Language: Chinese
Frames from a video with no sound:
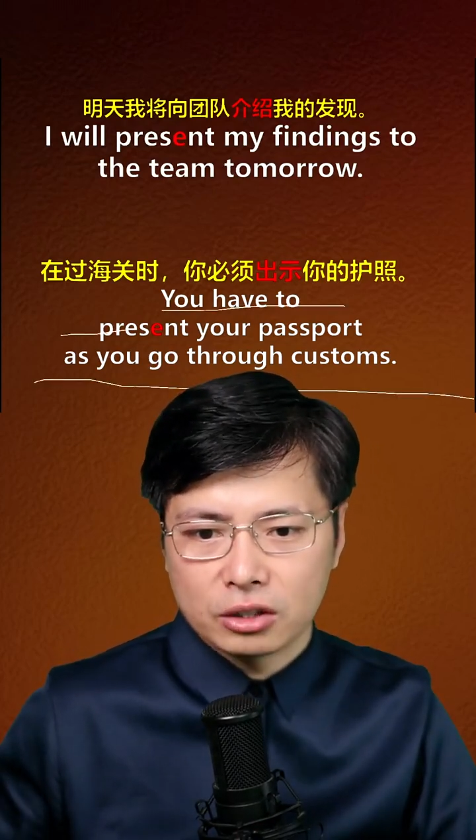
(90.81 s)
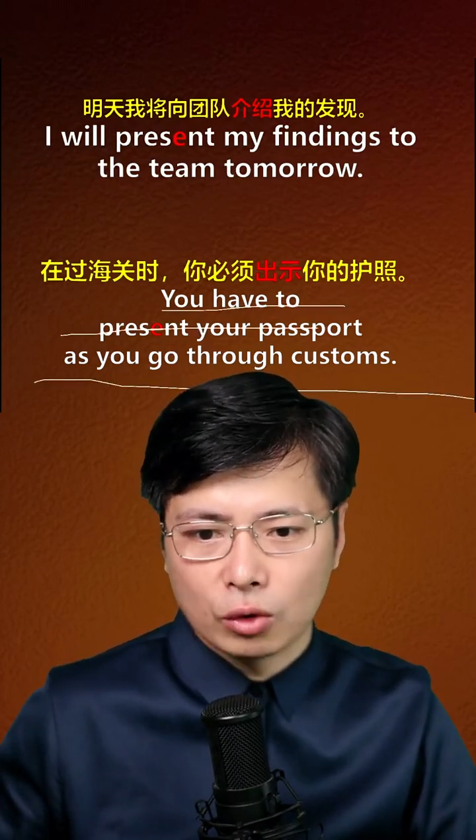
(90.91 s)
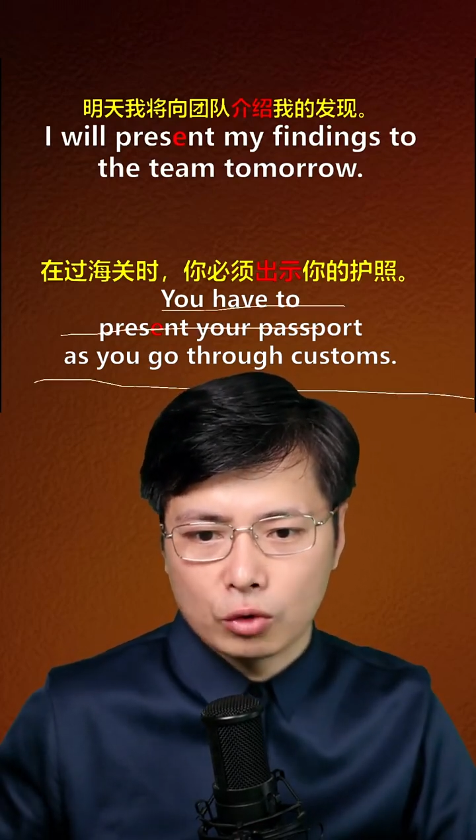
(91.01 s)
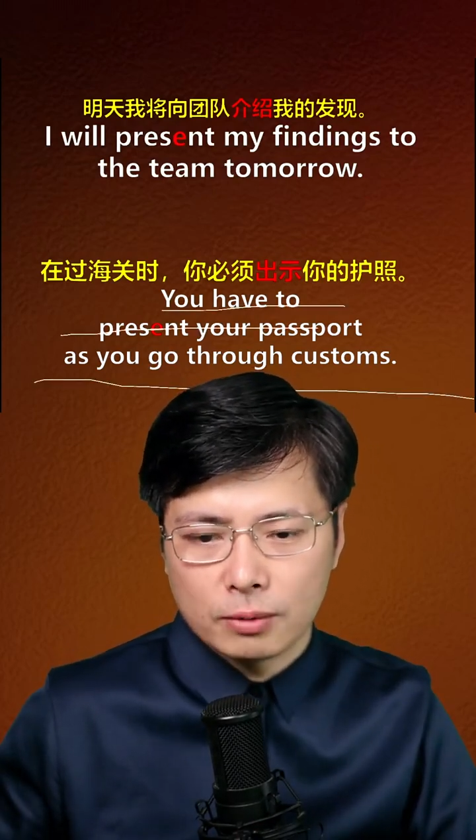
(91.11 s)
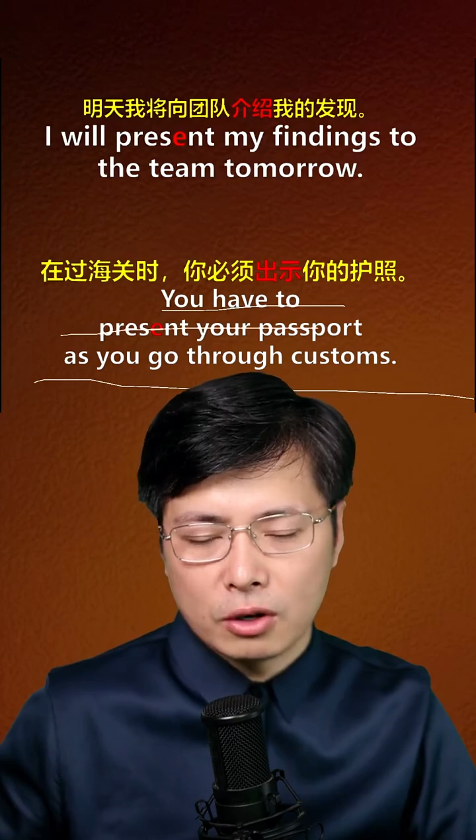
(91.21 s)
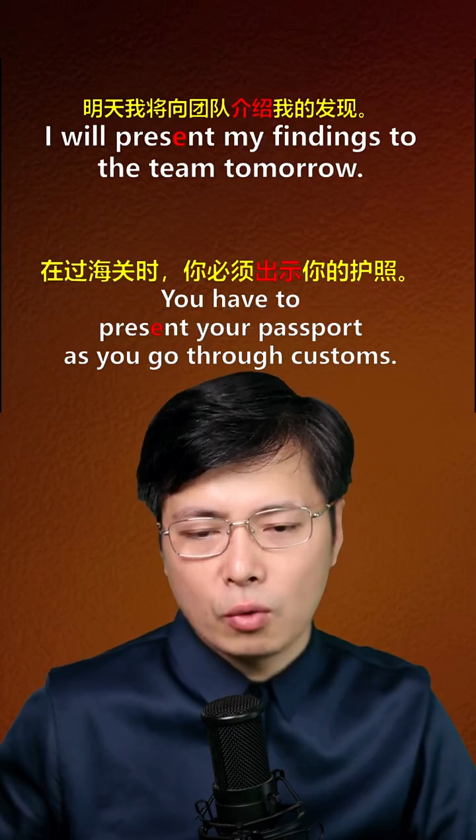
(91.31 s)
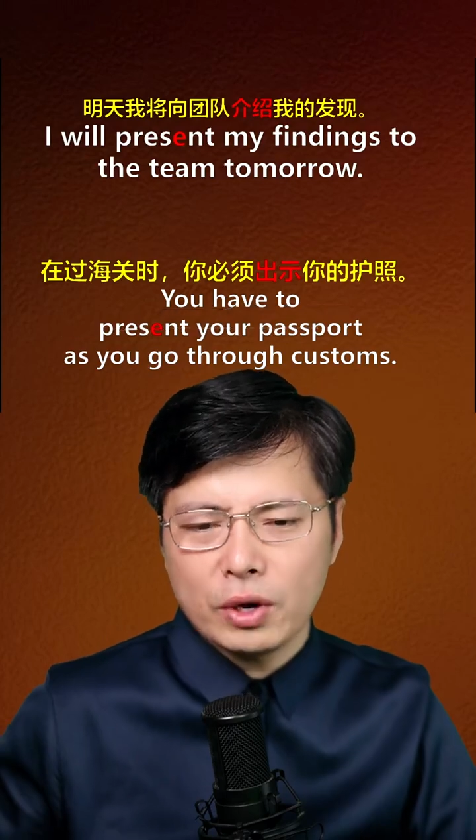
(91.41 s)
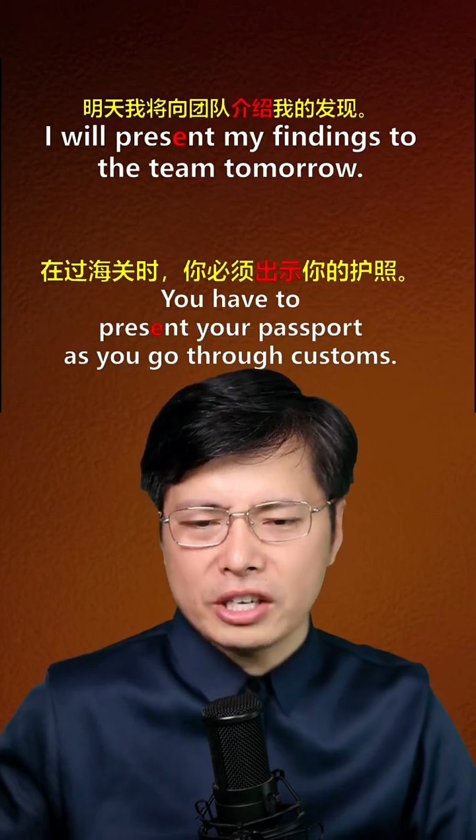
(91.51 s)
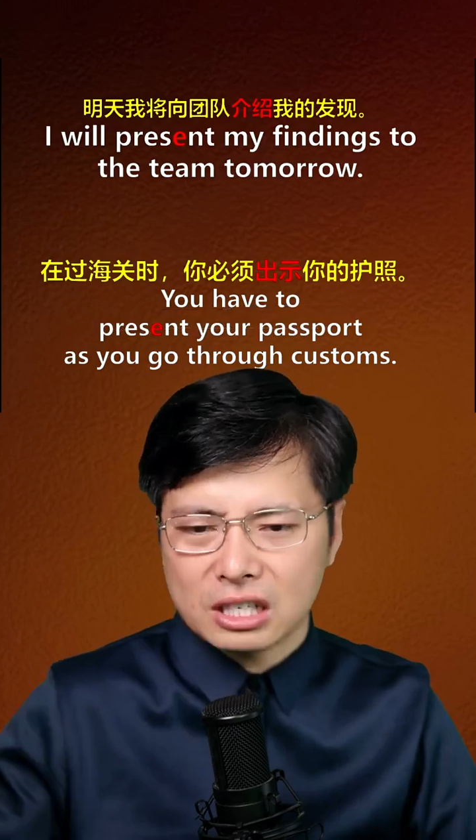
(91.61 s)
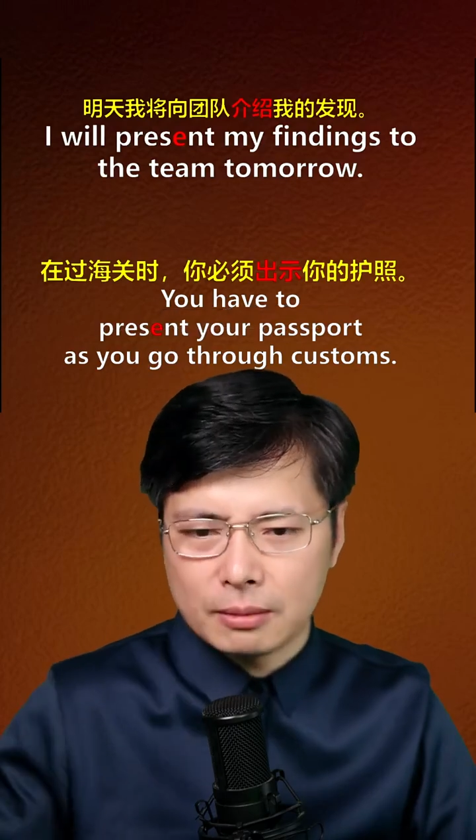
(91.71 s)
同学们，
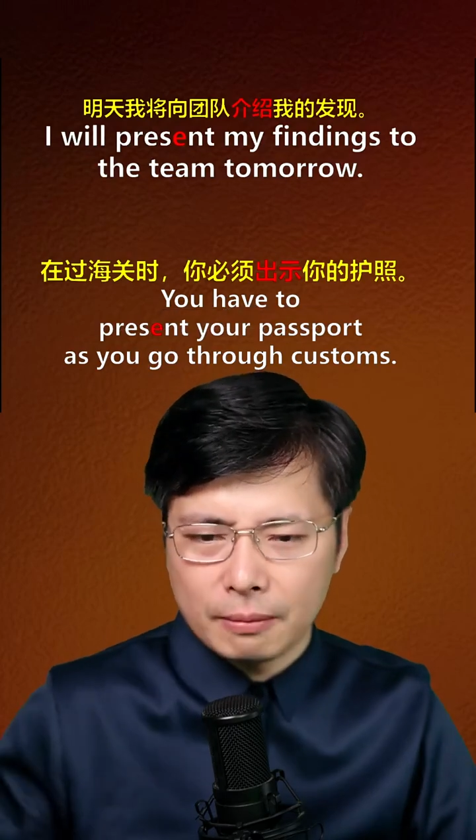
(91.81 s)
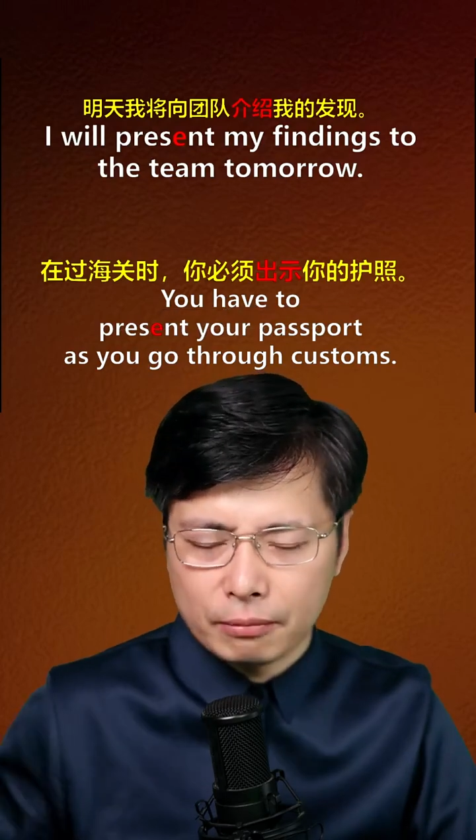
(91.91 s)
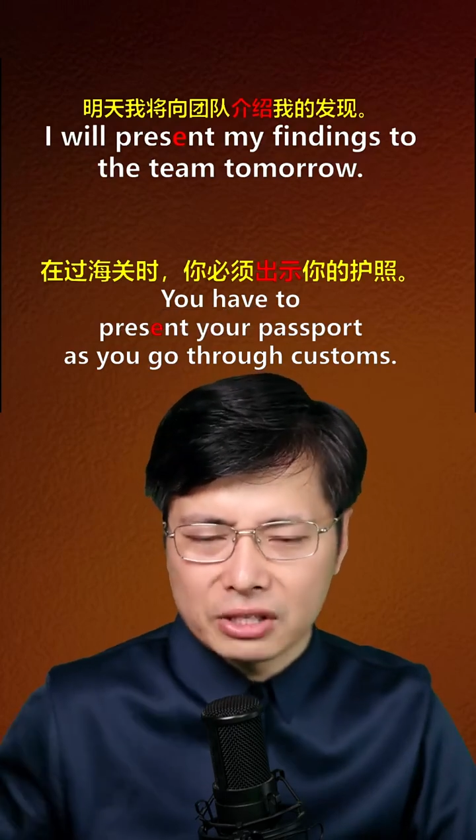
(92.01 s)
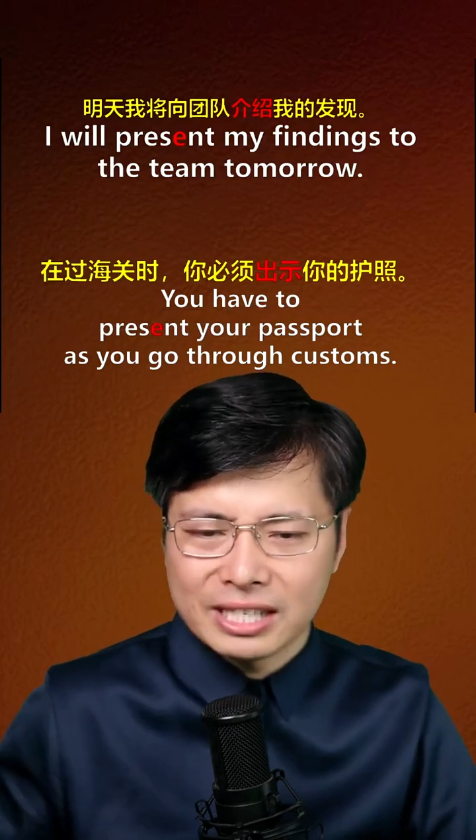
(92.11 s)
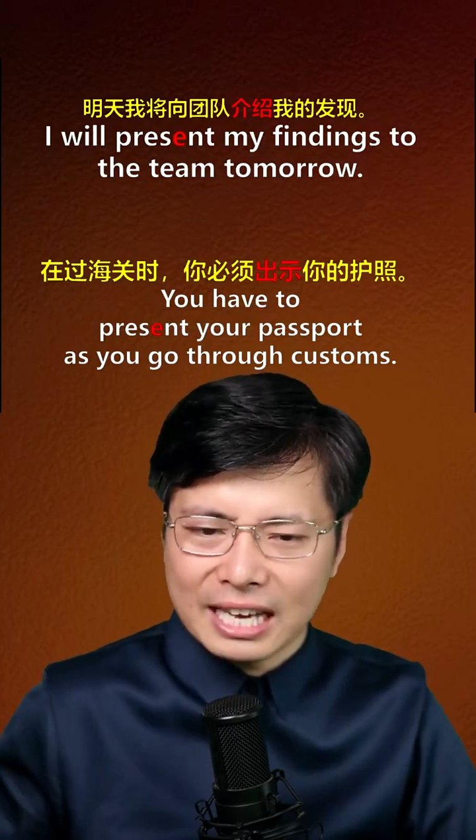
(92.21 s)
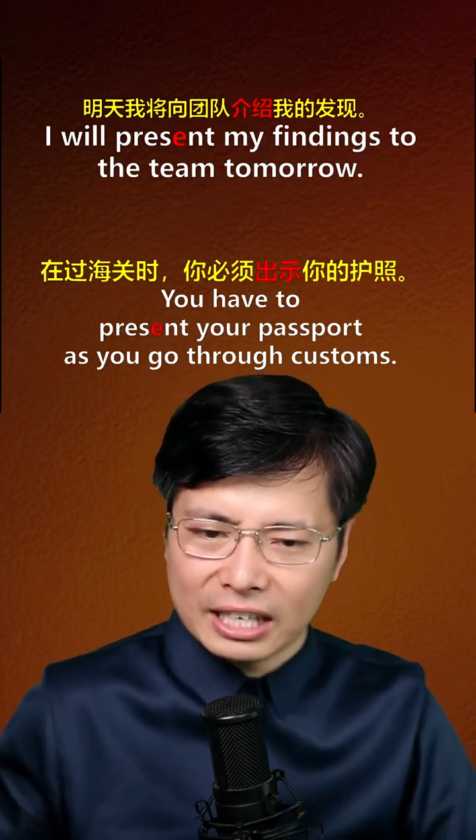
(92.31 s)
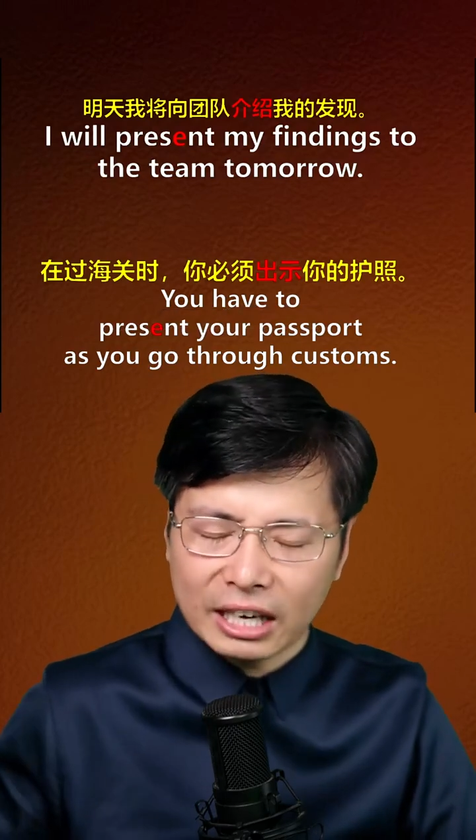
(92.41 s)
为什么 present